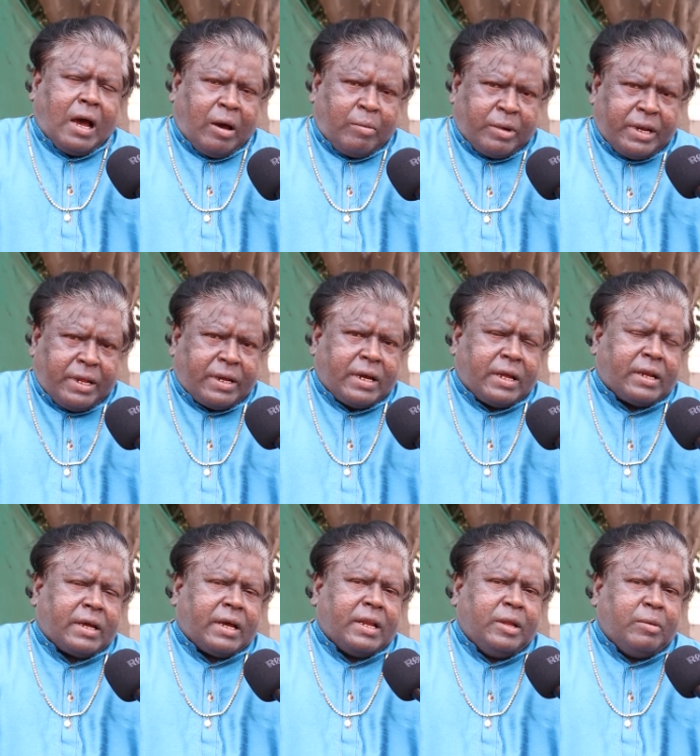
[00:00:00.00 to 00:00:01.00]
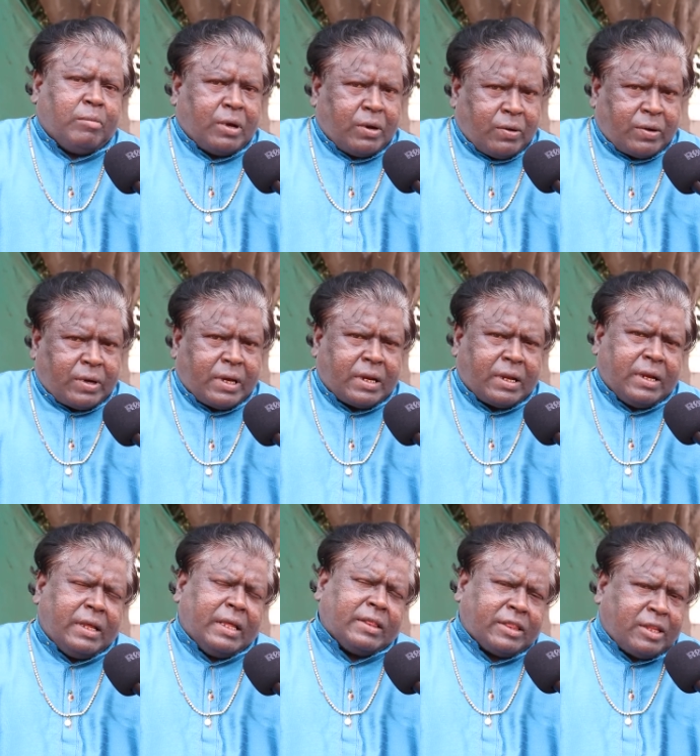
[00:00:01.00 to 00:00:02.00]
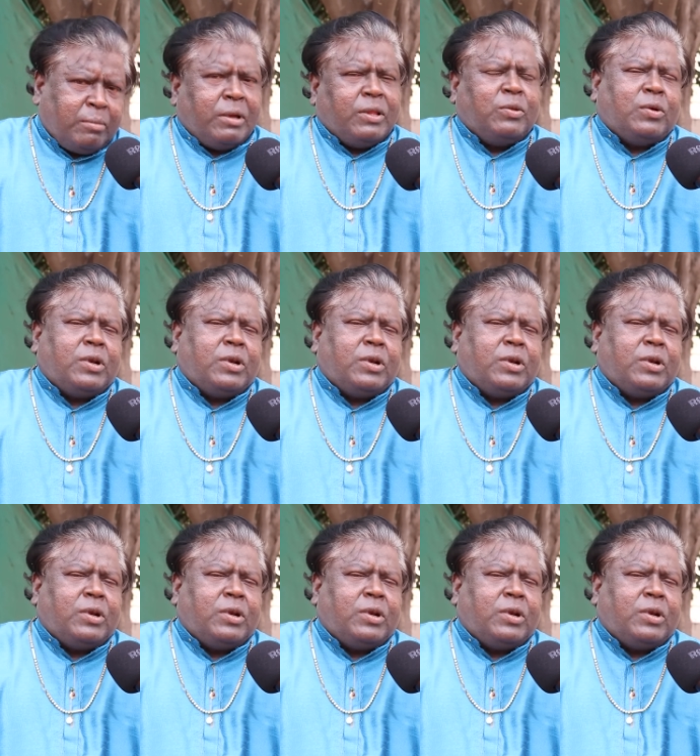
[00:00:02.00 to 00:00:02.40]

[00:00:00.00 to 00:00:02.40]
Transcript: ఆమని గారు కానీ మనో గారు కానీ ఎంతమంది